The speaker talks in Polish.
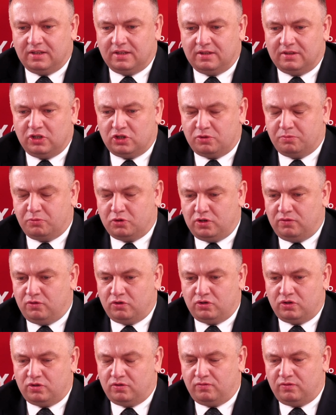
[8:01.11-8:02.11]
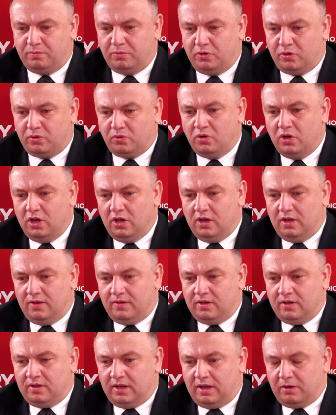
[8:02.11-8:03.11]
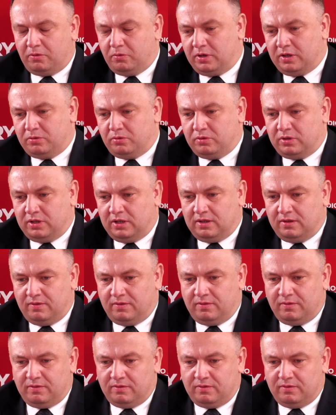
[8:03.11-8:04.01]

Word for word: Też możliwość wyboru. Akurat tutaj